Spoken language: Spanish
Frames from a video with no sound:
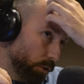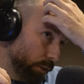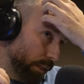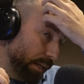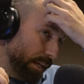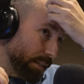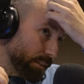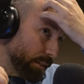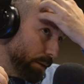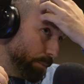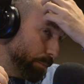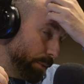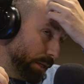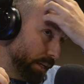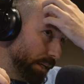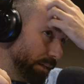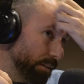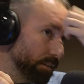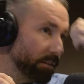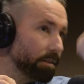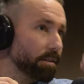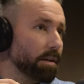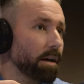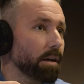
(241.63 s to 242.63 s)
de las
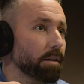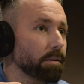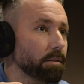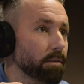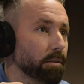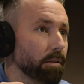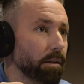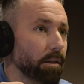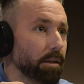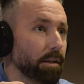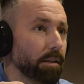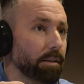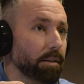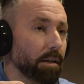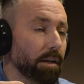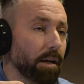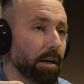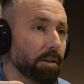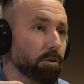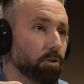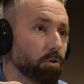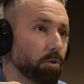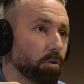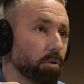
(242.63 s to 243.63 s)
experiencias, en este
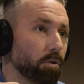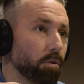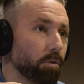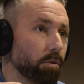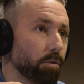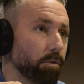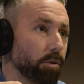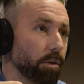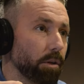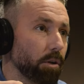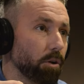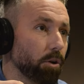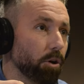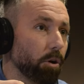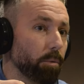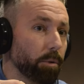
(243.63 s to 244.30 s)
caso, de los